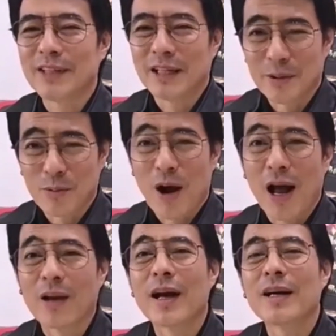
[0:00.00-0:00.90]
เจ็ดสิบกว่า
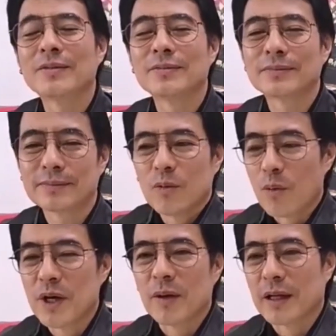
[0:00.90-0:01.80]
แล้วนะผ
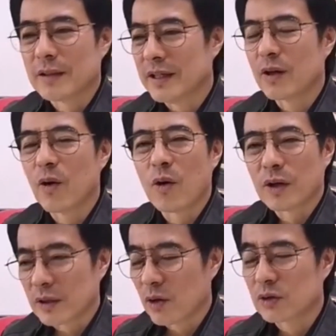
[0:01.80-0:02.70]
มเชื่อว่าทักษิณก็คง
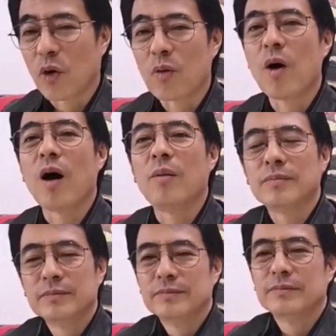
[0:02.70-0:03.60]
จะต้องส่งมอบ
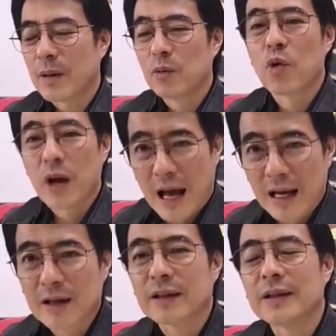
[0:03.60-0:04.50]
ให้กับลูกหลาน
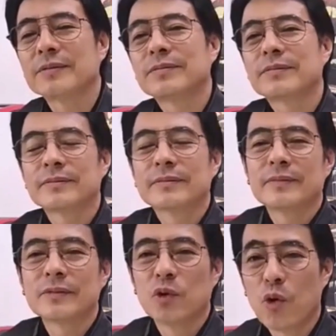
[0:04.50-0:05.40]
ละตอนนี้
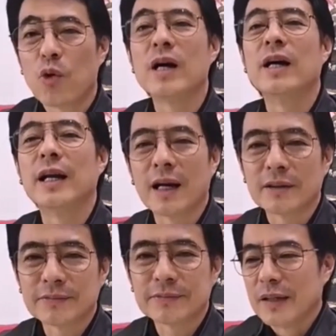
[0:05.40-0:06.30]
ลูกๆเขยละ
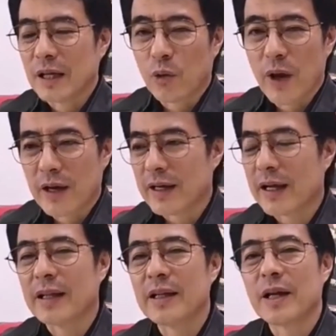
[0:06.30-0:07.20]
แต่ตัวเองก็ใน
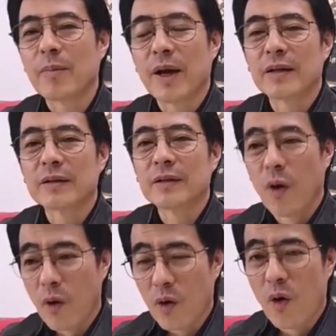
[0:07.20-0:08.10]
ฐานะที่ยังเป็น
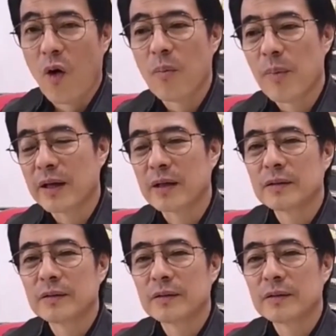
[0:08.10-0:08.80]
โลโก้เป็น